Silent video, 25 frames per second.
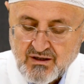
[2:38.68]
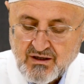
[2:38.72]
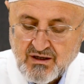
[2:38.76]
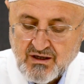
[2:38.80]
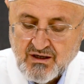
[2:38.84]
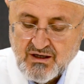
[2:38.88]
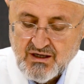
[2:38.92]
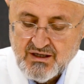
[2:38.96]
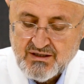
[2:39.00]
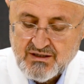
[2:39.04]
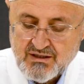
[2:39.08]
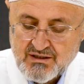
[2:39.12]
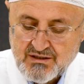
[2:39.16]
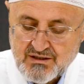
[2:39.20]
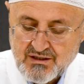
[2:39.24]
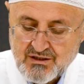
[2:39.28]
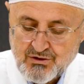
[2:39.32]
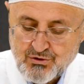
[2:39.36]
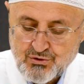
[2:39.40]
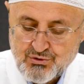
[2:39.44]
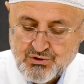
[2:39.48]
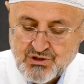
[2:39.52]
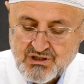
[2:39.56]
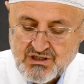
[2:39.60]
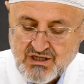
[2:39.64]
ahirete
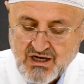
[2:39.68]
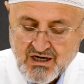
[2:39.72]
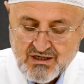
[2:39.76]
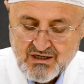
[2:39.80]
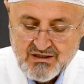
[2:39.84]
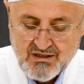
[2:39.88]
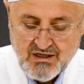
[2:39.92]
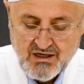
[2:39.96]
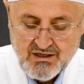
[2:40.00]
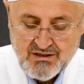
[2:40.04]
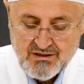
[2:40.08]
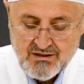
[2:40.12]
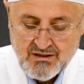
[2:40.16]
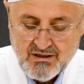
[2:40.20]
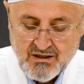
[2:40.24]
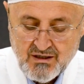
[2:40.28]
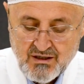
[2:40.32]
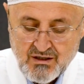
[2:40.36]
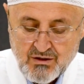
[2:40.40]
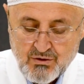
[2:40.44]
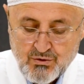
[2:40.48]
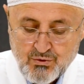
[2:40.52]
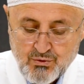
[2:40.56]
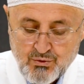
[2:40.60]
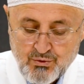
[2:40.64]
göç ederken
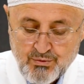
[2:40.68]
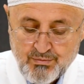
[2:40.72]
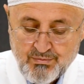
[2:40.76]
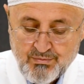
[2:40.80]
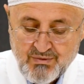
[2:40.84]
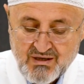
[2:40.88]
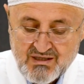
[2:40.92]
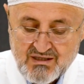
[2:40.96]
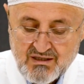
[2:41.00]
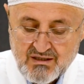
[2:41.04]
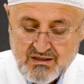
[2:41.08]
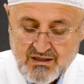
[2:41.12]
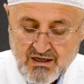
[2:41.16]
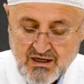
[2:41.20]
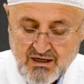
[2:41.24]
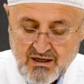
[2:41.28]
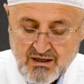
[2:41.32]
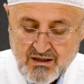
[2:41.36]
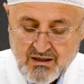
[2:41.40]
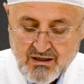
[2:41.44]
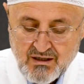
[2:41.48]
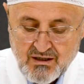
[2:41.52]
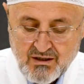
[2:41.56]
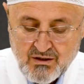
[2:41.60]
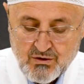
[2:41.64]
ümmetine
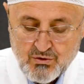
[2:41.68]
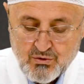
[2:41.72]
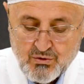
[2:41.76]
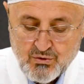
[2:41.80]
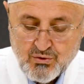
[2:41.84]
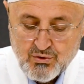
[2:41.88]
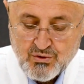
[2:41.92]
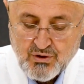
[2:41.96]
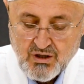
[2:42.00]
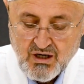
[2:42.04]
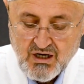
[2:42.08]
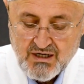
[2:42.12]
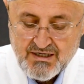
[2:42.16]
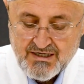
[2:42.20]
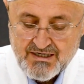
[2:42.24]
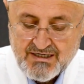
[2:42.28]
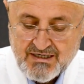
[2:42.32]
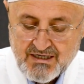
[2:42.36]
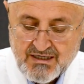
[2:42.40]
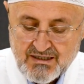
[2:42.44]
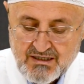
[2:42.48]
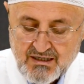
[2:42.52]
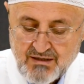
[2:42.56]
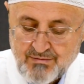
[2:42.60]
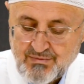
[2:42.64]
Kur'an-ı
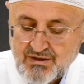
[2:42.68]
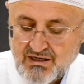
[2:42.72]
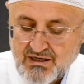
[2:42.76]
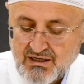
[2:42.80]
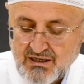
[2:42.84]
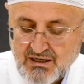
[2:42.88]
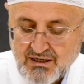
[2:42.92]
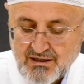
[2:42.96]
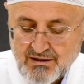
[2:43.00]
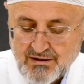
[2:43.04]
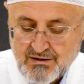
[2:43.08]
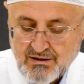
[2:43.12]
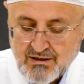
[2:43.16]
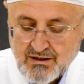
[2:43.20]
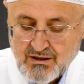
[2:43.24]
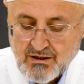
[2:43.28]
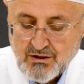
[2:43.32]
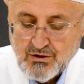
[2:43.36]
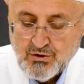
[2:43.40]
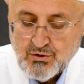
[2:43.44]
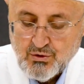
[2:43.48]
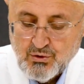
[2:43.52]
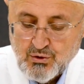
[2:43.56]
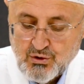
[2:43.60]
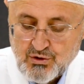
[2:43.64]
Kerim ile
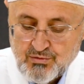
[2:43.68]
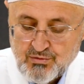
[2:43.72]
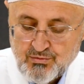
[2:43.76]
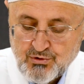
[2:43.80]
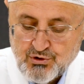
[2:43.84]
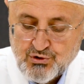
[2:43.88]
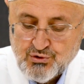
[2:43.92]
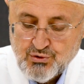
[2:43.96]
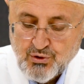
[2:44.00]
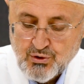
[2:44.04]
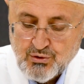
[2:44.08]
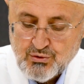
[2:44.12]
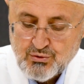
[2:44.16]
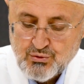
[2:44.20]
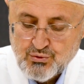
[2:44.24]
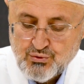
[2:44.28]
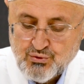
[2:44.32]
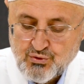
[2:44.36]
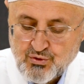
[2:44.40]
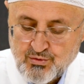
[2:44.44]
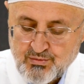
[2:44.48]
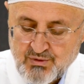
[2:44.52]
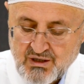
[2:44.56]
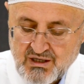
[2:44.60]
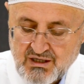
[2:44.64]
ölümü çok
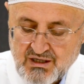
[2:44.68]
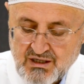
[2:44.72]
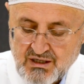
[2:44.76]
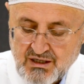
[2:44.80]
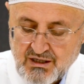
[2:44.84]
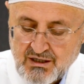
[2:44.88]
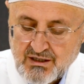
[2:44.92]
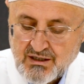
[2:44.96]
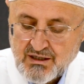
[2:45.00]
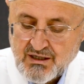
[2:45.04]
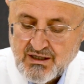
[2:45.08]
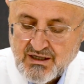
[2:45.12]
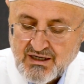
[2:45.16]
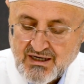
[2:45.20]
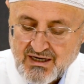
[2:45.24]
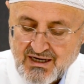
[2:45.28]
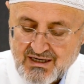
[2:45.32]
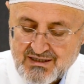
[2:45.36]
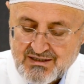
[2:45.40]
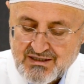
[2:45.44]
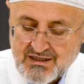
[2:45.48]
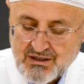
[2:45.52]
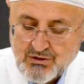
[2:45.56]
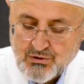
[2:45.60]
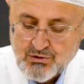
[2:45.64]
düşünmeyi
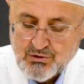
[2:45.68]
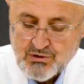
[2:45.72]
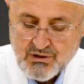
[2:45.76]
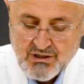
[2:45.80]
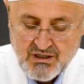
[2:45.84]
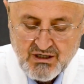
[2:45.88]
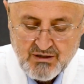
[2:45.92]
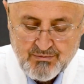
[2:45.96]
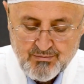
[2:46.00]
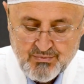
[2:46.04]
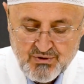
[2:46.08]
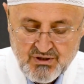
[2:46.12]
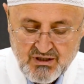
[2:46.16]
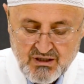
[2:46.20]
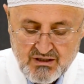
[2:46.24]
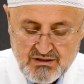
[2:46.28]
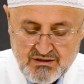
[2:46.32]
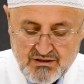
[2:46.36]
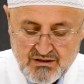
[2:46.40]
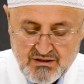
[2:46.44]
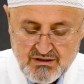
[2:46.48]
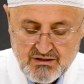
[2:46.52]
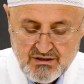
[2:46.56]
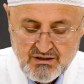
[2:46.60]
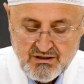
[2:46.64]
hediye olarak
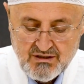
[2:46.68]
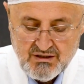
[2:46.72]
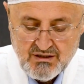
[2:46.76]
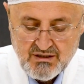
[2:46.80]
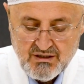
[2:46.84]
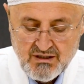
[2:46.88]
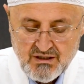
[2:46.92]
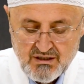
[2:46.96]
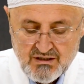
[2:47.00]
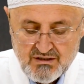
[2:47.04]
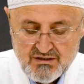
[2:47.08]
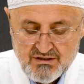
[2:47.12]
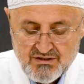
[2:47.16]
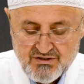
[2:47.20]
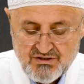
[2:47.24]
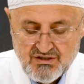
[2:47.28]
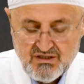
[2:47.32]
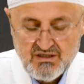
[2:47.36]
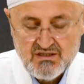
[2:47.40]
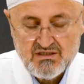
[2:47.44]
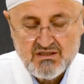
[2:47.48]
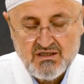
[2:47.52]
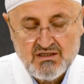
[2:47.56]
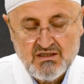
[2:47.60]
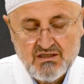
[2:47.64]
bıraktığı
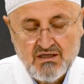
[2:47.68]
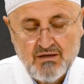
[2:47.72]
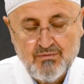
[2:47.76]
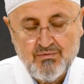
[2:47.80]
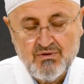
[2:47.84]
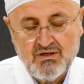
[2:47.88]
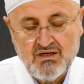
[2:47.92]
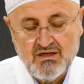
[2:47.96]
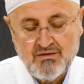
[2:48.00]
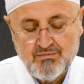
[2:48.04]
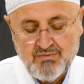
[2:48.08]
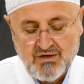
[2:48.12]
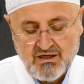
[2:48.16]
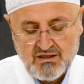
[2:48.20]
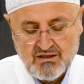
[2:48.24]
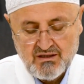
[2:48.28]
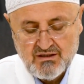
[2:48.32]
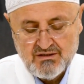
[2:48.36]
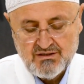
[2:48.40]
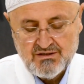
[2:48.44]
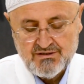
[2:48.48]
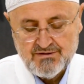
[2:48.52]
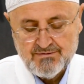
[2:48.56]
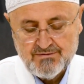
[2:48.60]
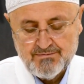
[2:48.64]
sizce de
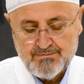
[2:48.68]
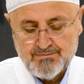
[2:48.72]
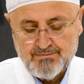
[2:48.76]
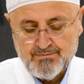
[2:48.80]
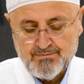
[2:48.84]
bilinmektedir.